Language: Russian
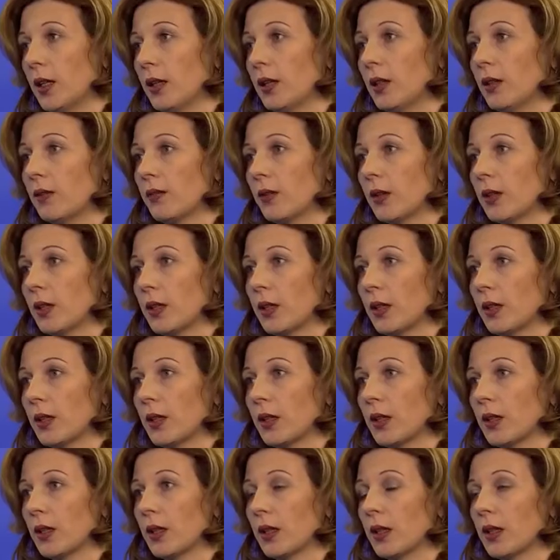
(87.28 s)
этого
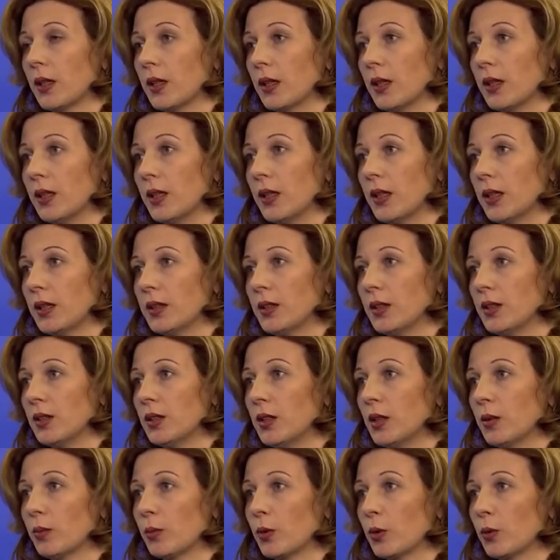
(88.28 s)
э, есть
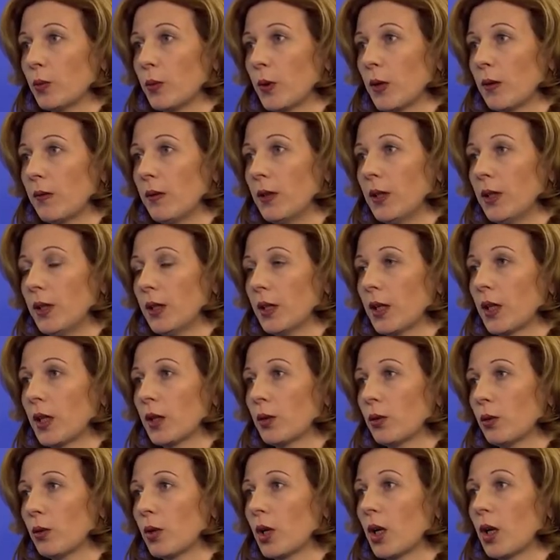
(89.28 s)
система управления,
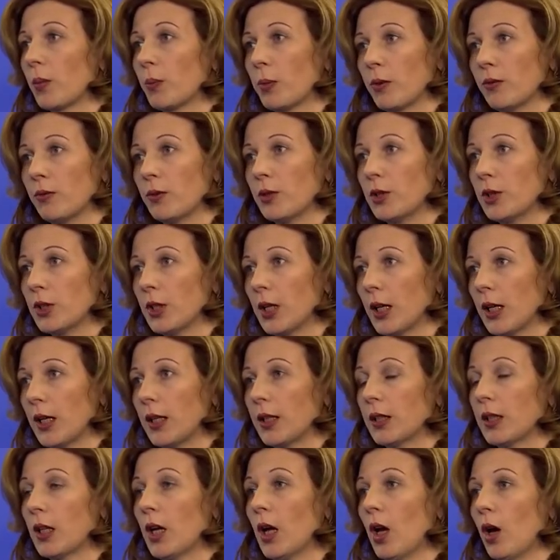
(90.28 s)
которая
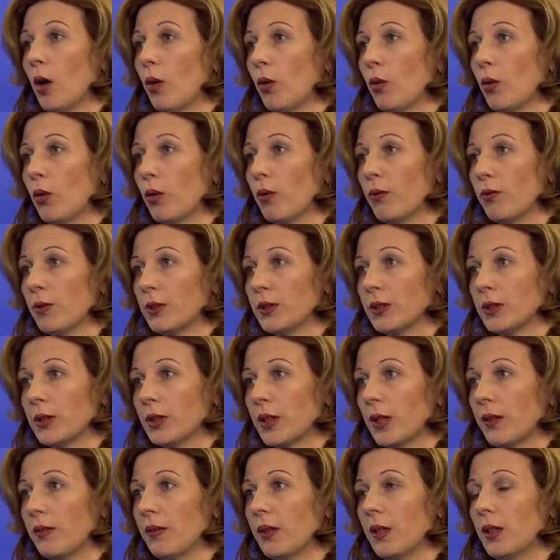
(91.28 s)
оповещает о
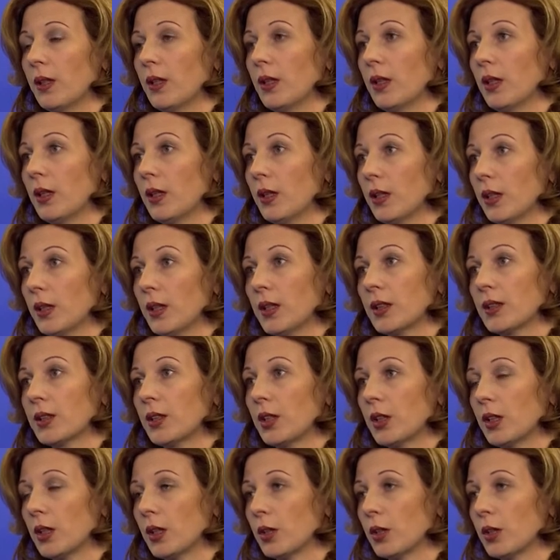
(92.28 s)
возникновении э, экстренной